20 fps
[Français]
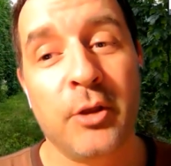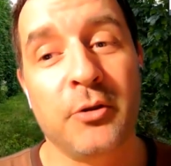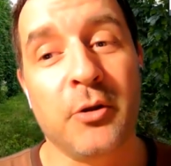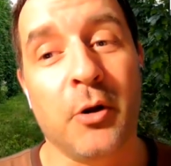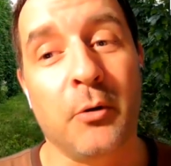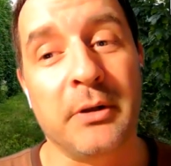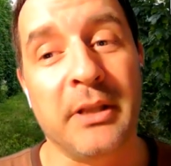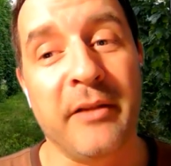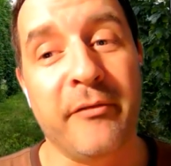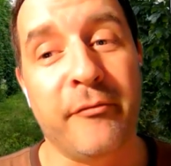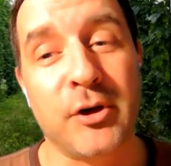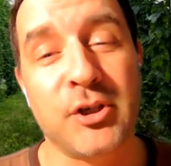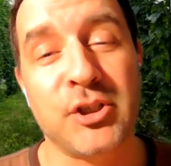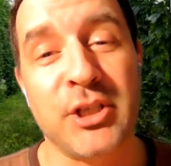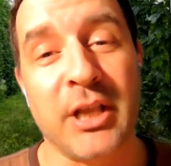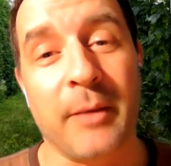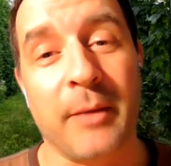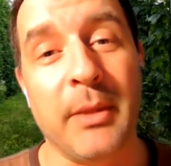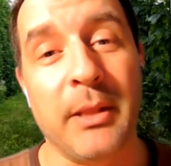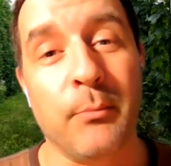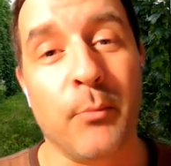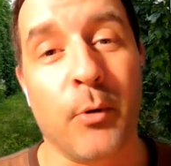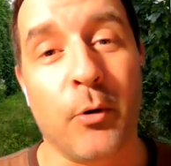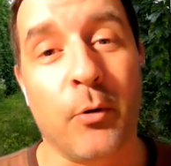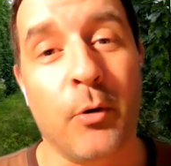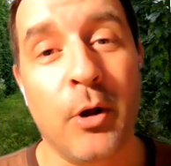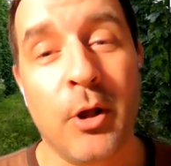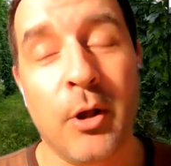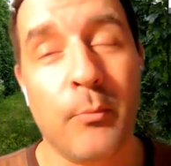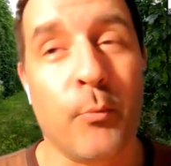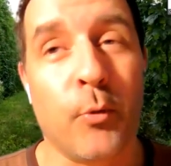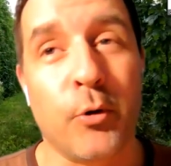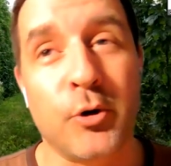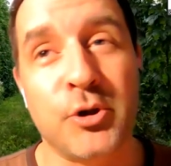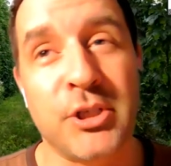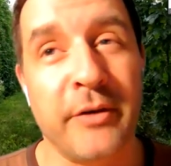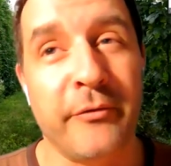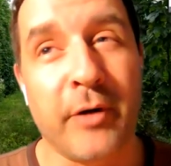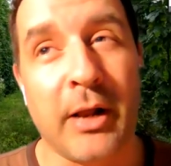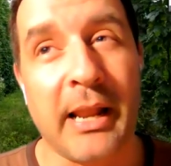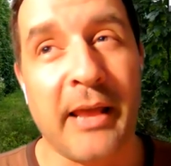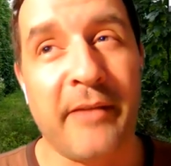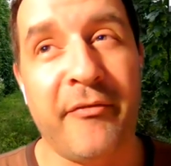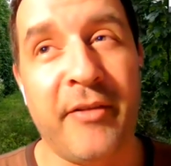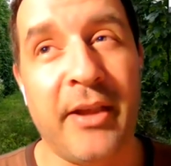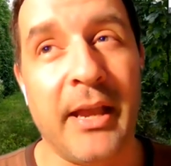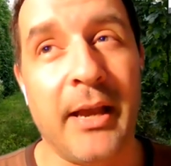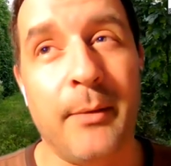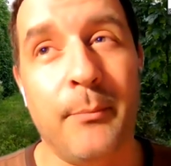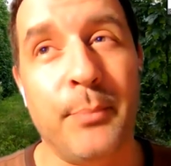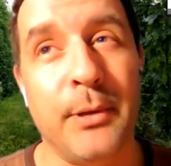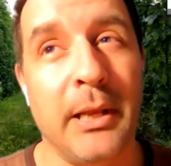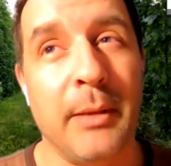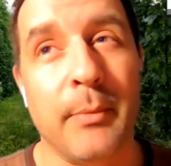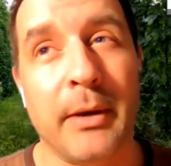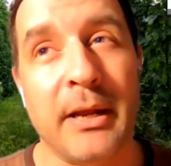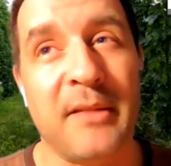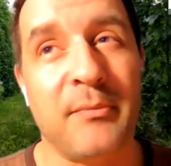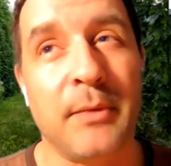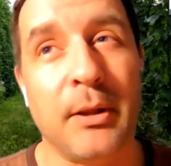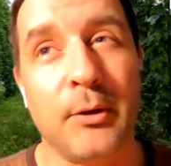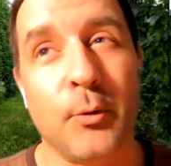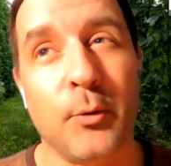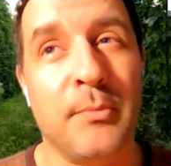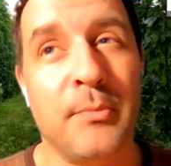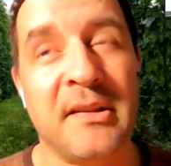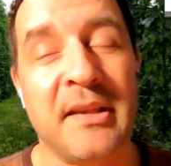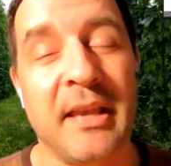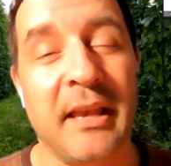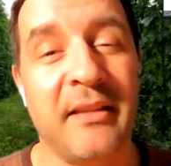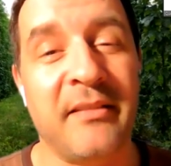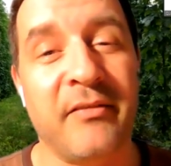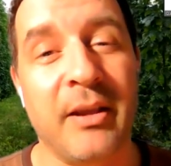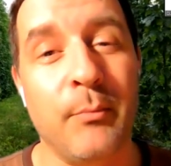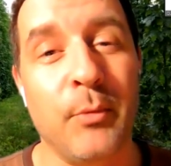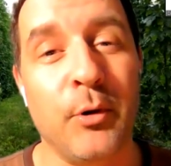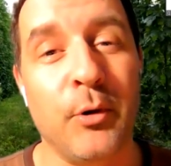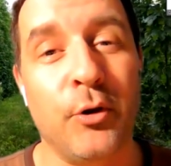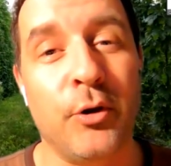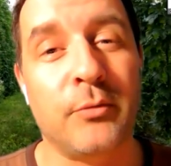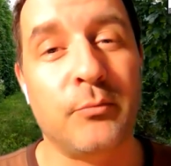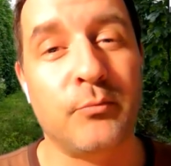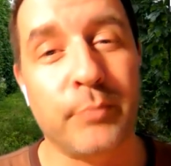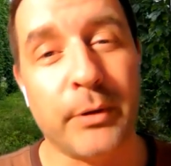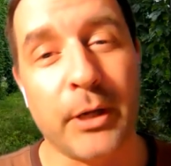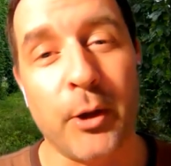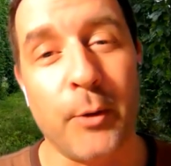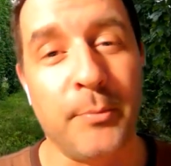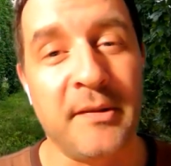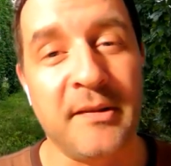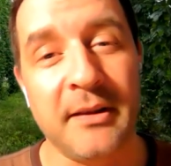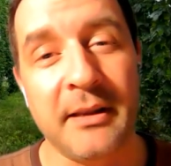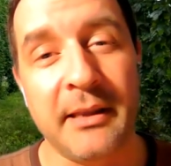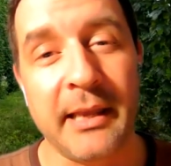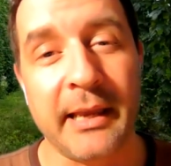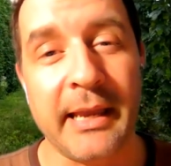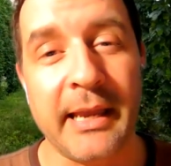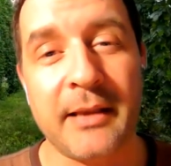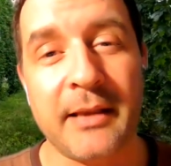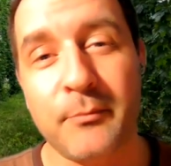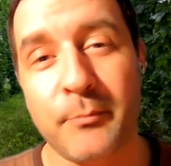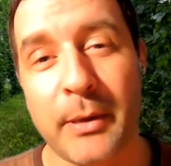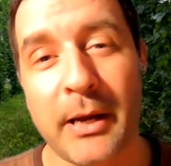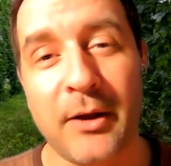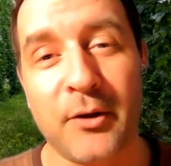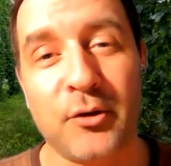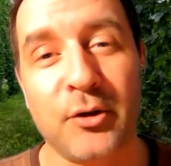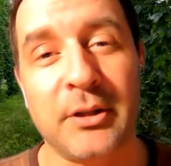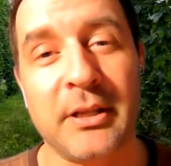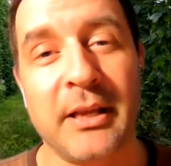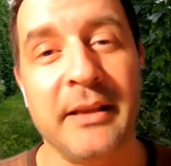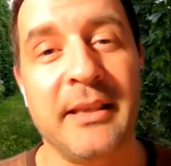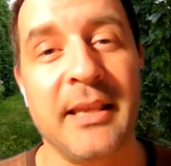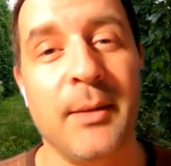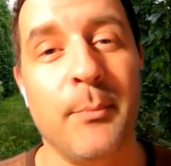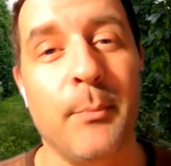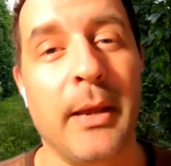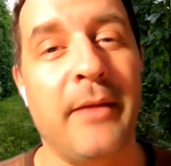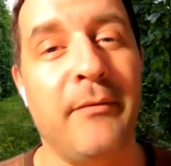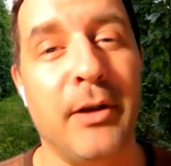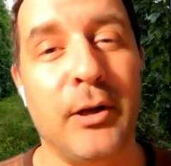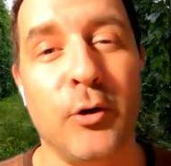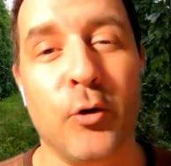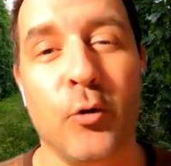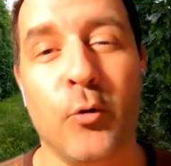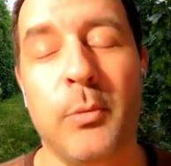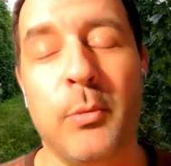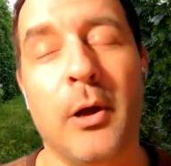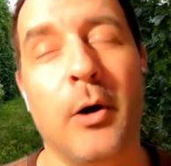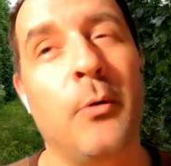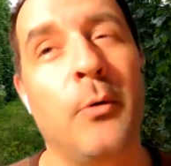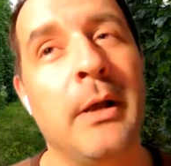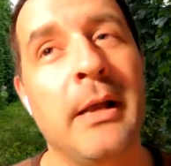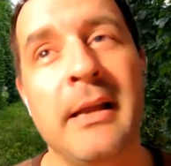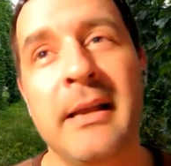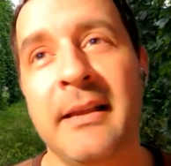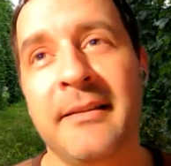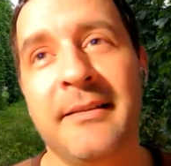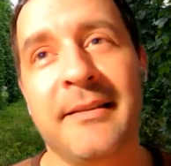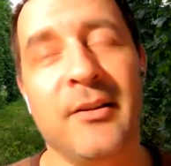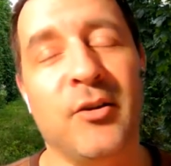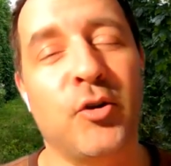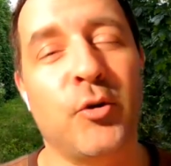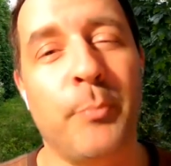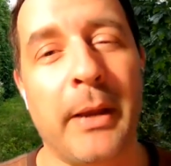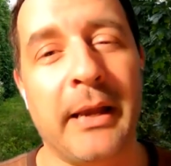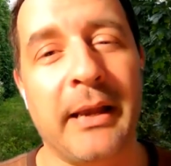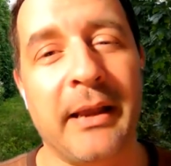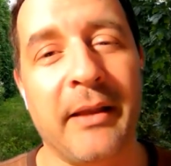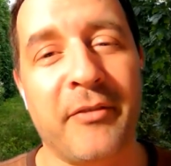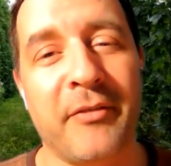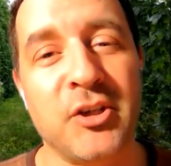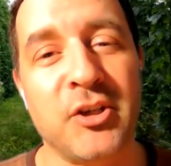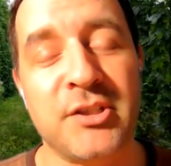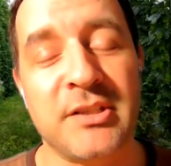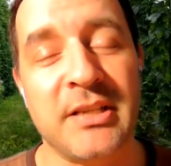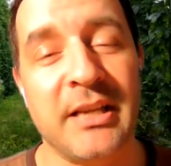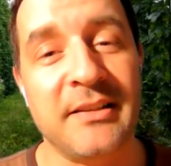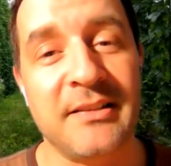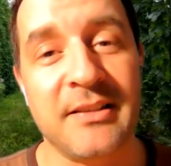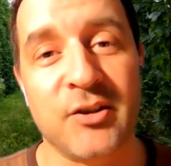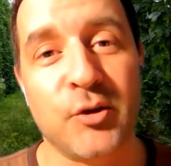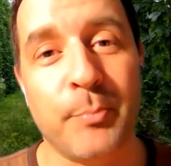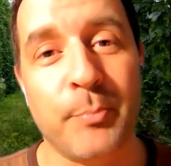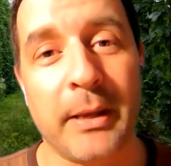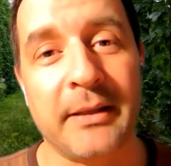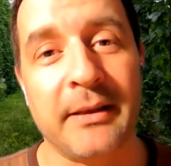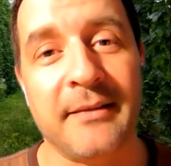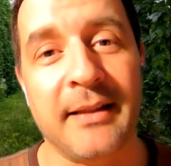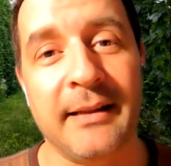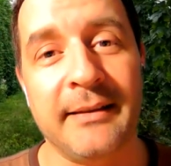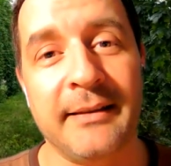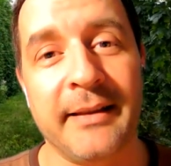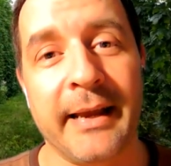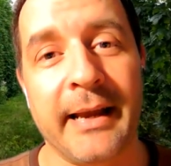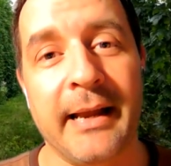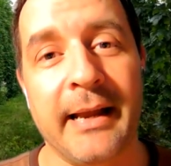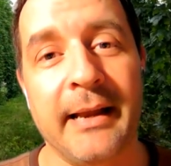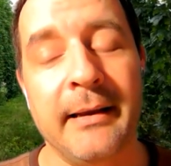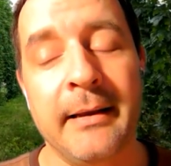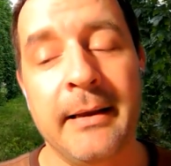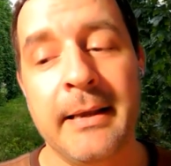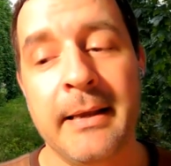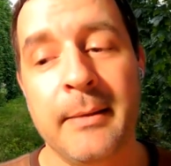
Donc, des fois, je termine mon, mon chiffre à la ferme, puis là, il me reste peut-être un petit 15-20 minutes, un petit grec, prends ça tranquillement avec le houblon. C'est super rafraîchissant, c'est super désaltérant.